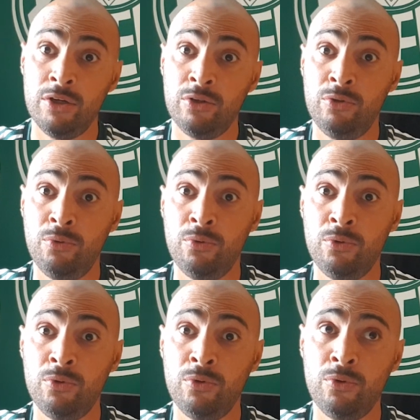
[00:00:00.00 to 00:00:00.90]

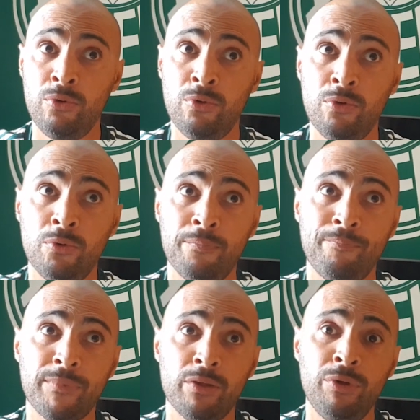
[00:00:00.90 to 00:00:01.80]
do,
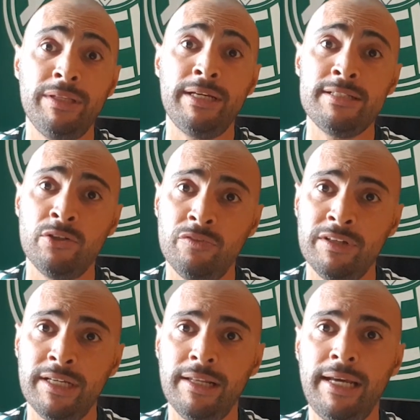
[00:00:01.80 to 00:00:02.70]
do interesse do
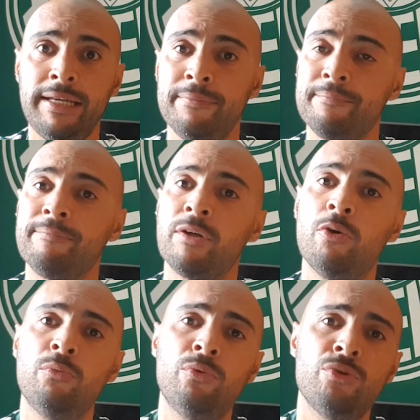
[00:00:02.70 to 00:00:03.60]
Vanderlei,
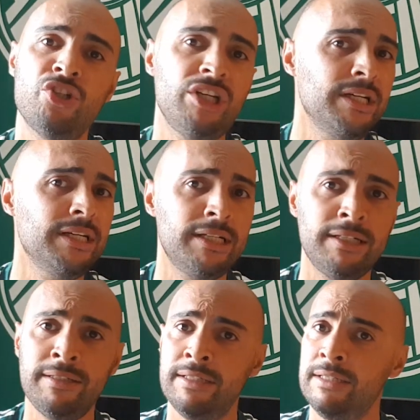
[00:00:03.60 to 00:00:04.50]
como
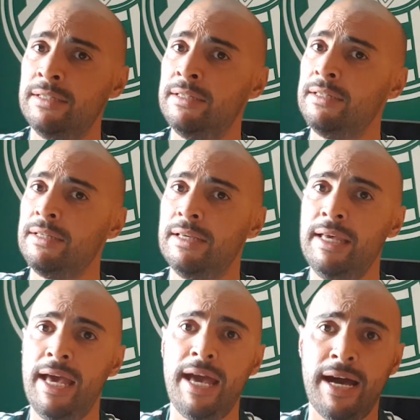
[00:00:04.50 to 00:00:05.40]
Gian,
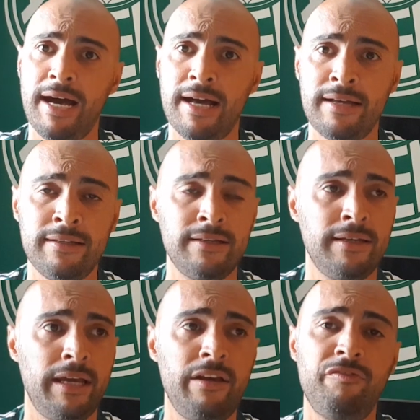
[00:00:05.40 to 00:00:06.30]
Guerra,
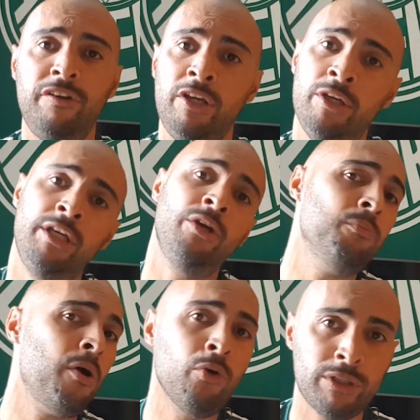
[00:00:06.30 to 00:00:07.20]
enfim, e
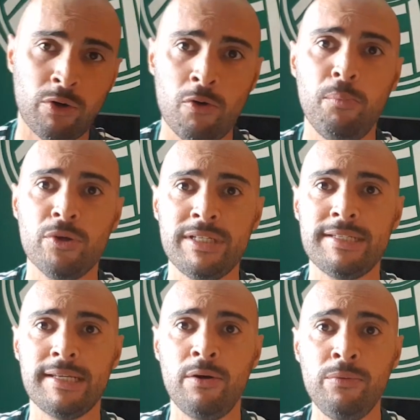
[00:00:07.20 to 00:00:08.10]
uma outra
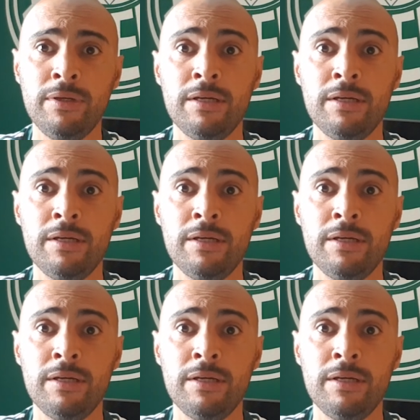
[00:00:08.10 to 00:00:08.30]
composição